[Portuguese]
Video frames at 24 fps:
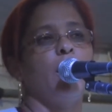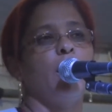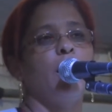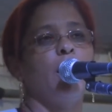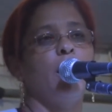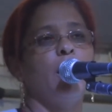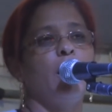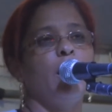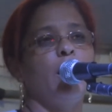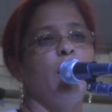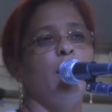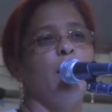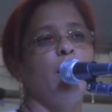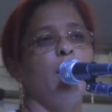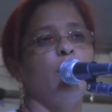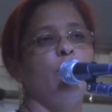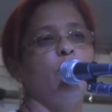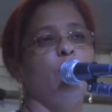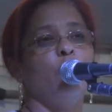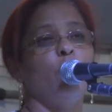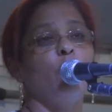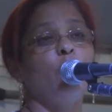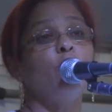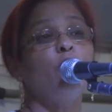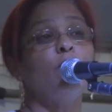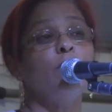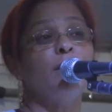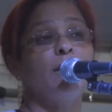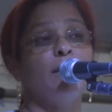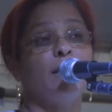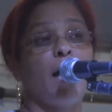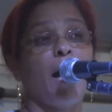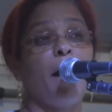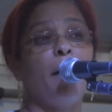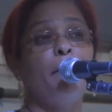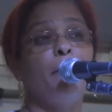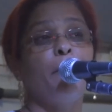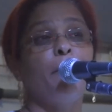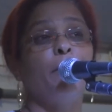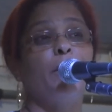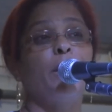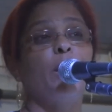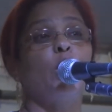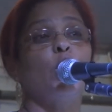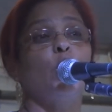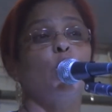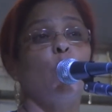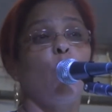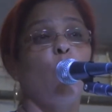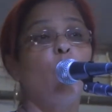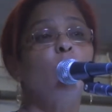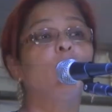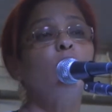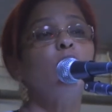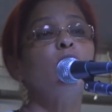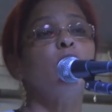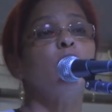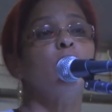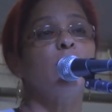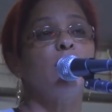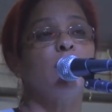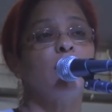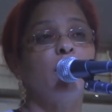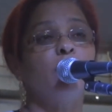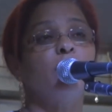que todos saibam que todos os